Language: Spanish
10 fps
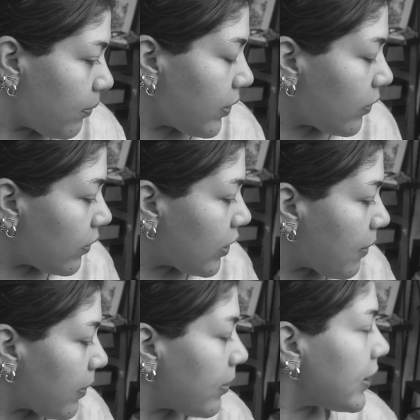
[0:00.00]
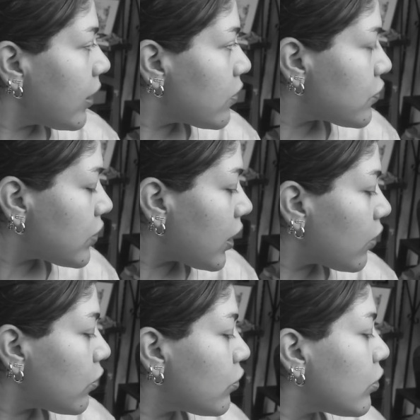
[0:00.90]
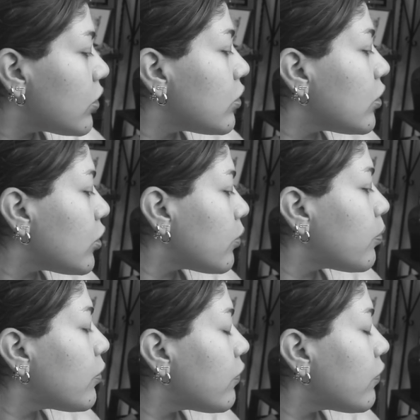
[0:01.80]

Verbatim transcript: Perdóname, vete a acostar otro ratito, por